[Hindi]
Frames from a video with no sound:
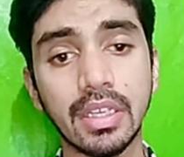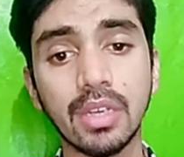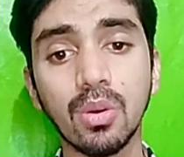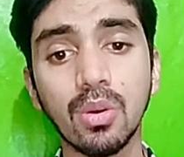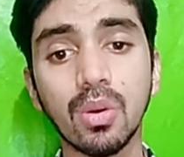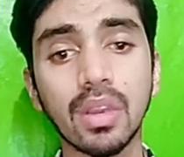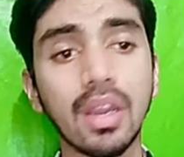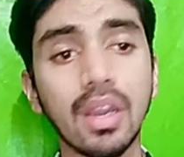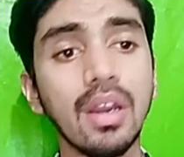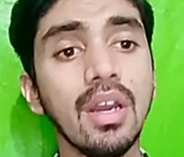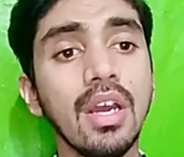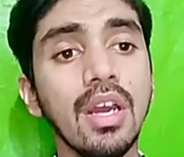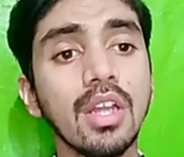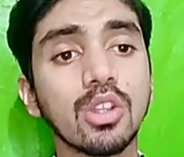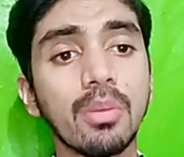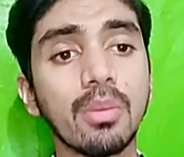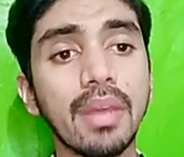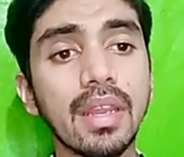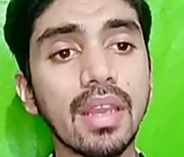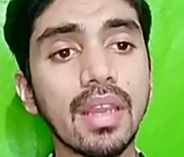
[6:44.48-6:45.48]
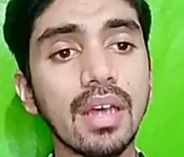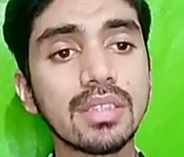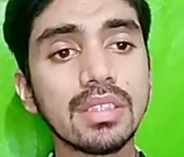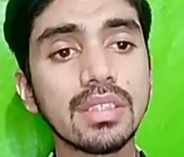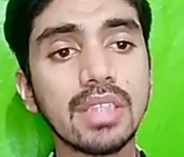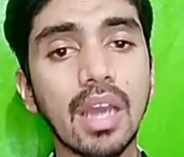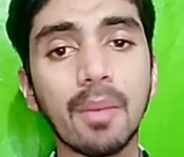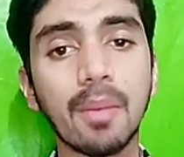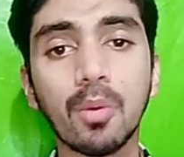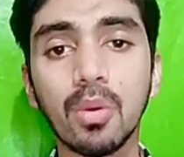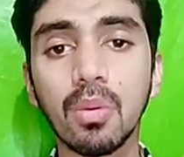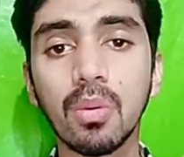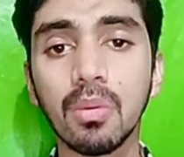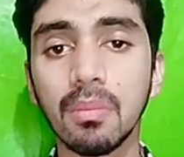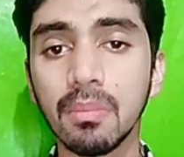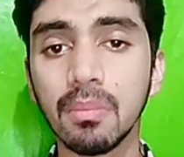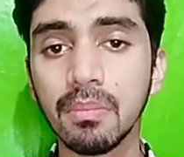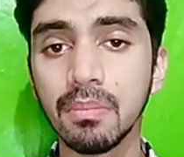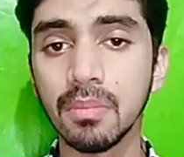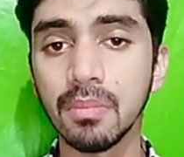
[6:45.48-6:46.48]
हो गया तो मेरे ख्याल से ये आपको
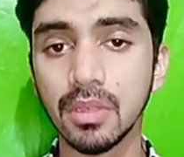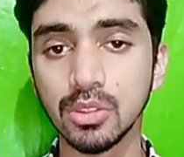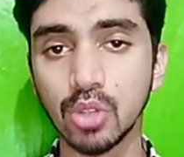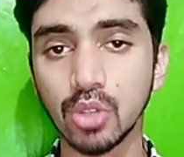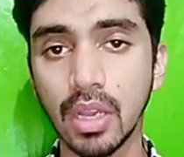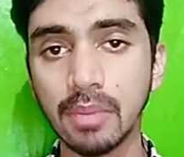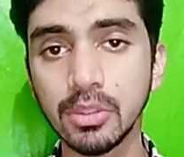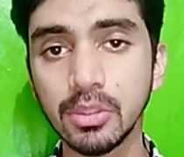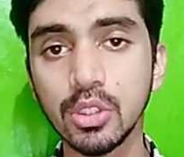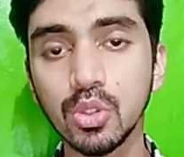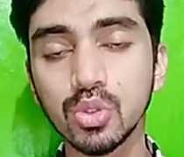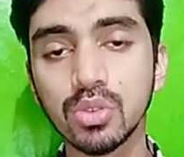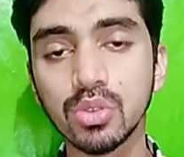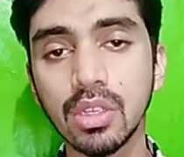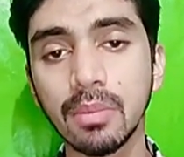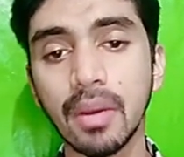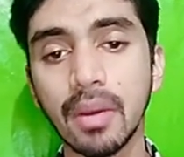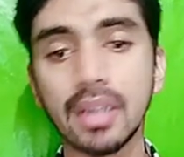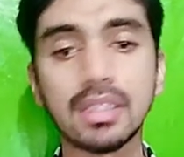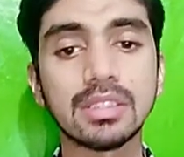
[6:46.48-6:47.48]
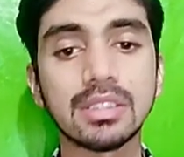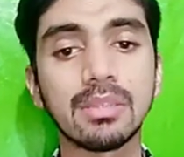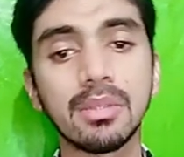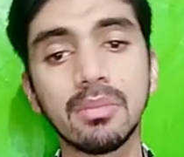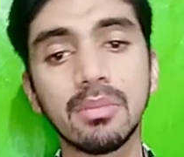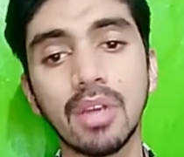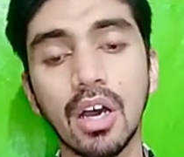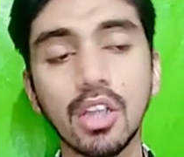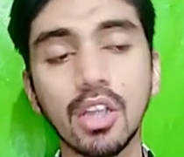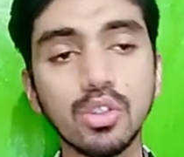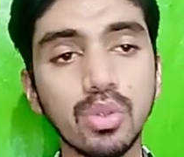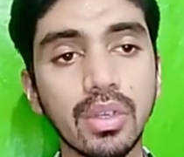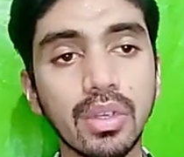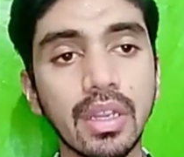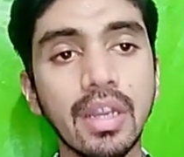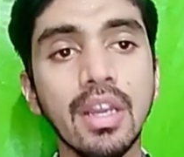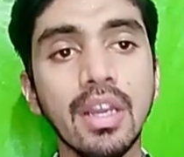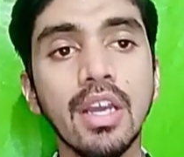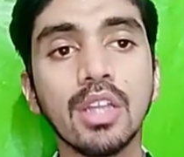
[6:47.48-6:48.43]
जो एमसीक्यूज वाली बात है समझ में आ चुकी है